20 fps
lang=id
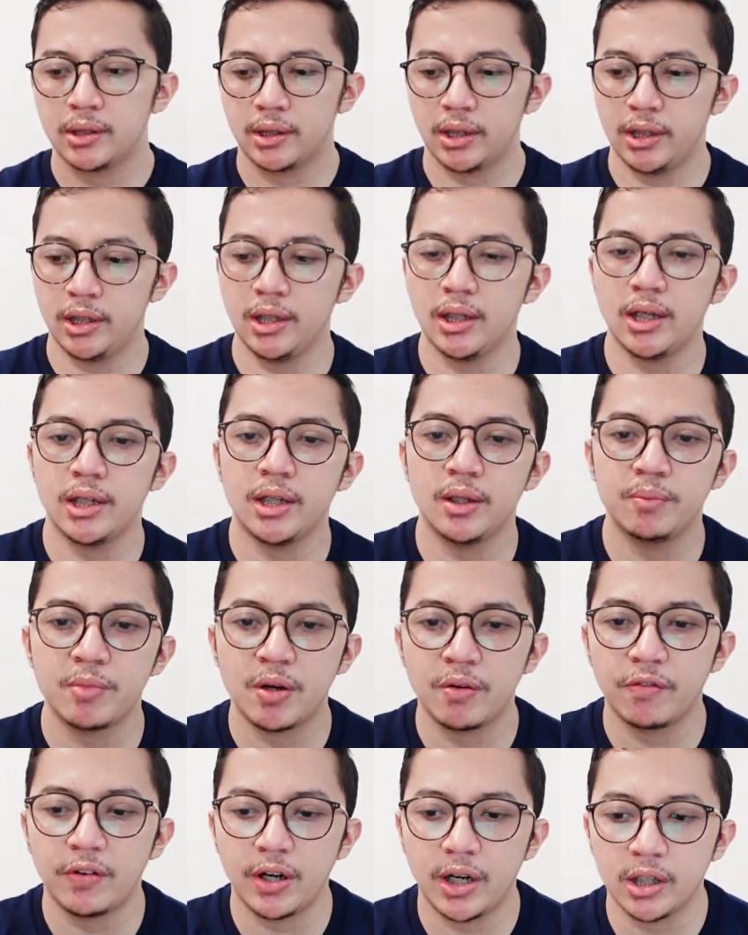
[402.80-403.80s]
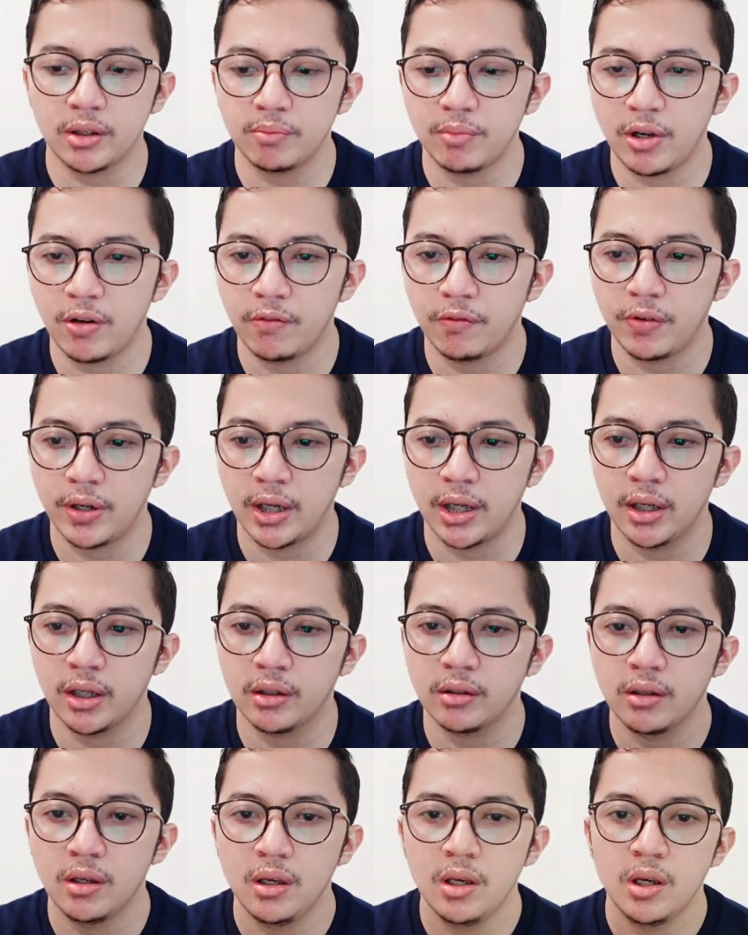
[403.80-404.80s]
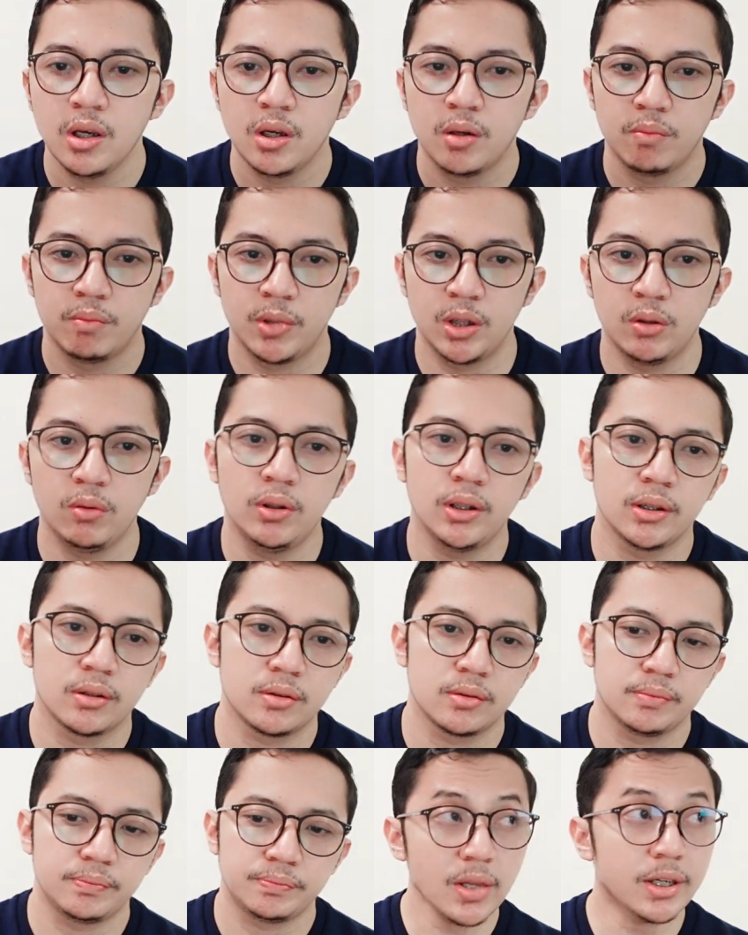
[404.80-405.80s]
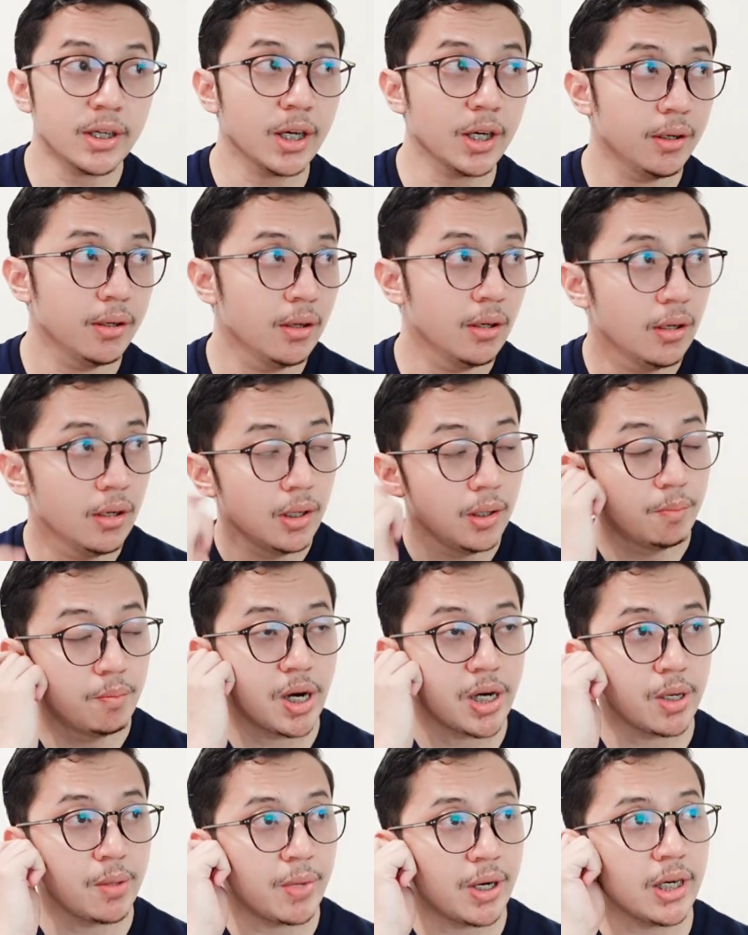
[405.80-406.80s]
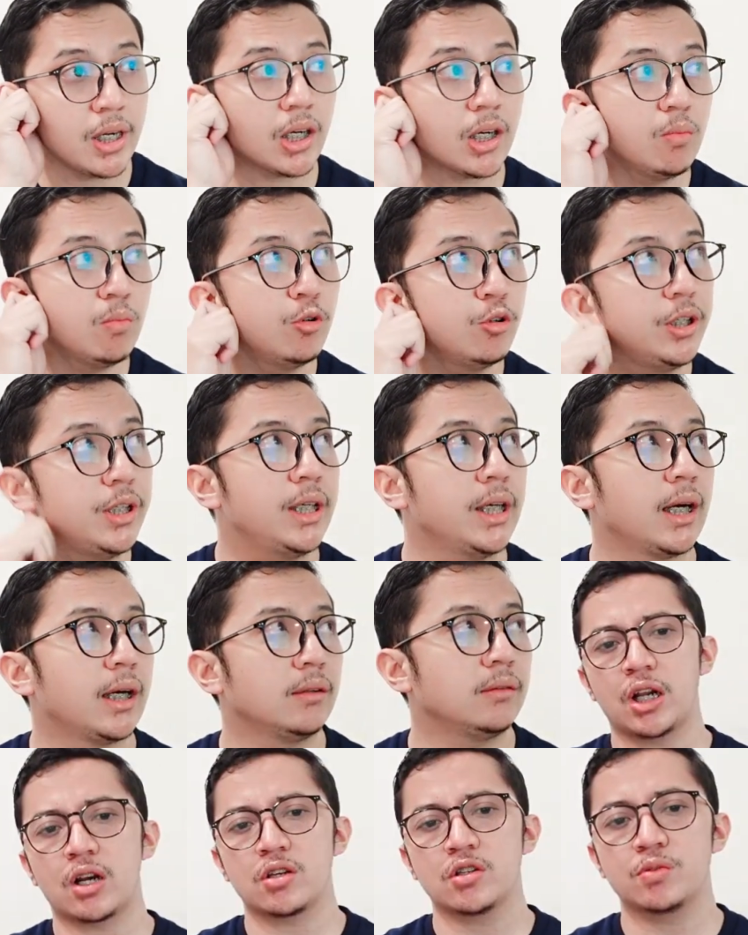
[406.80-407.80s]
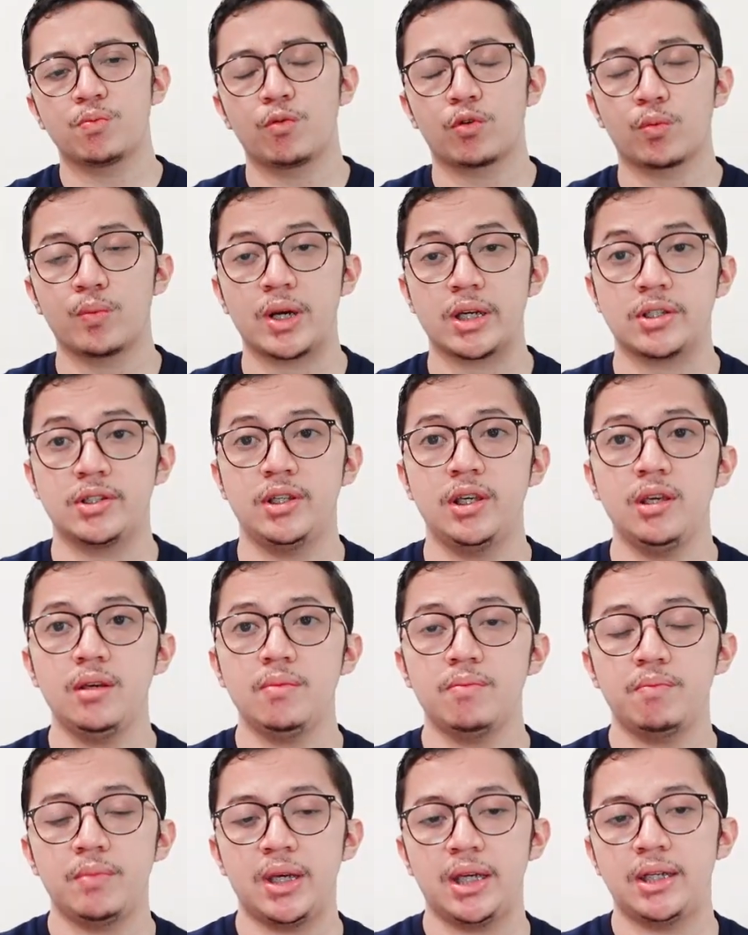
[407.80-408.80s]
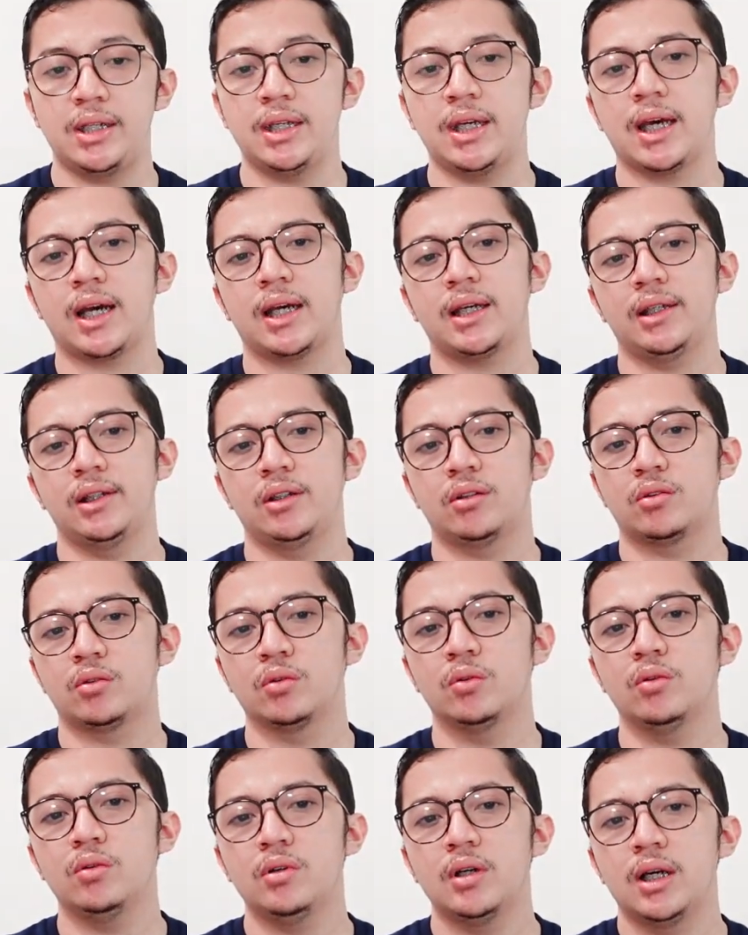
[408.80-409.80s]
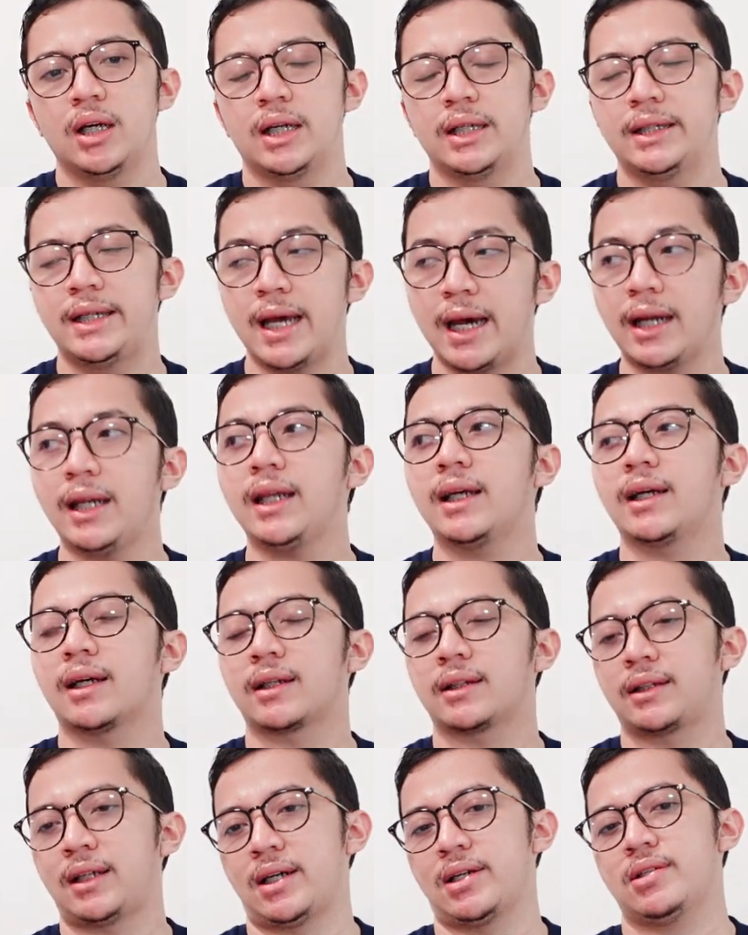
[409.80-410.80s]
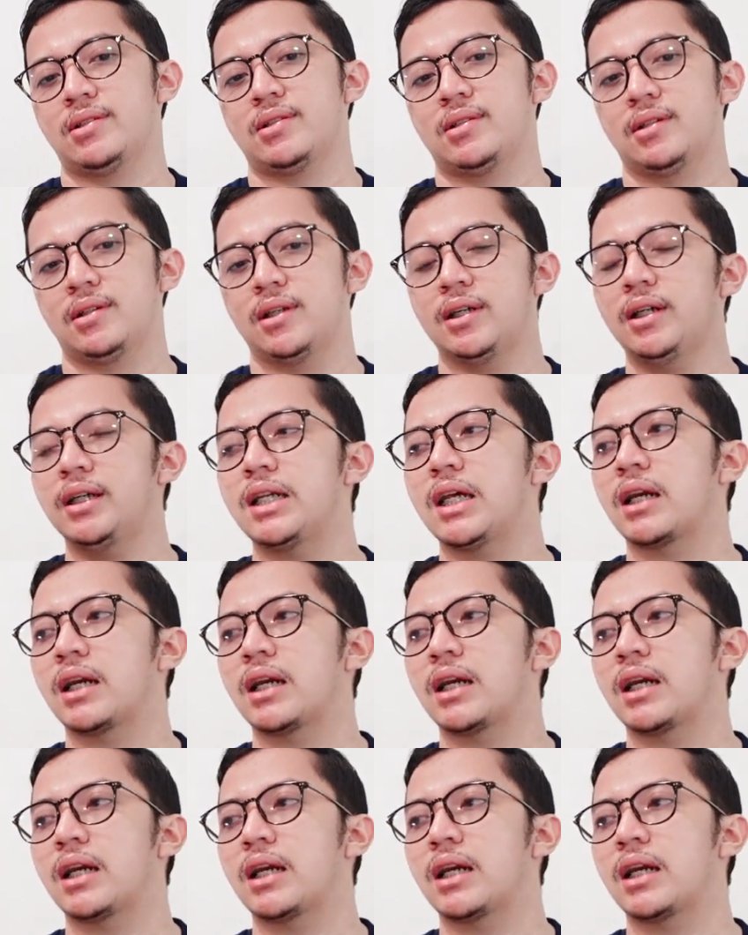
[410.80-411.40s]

Nah, ini ada manfaat-manfaat menulis. Nah, bagaimana kemudian transformasi media itu dari kertas ke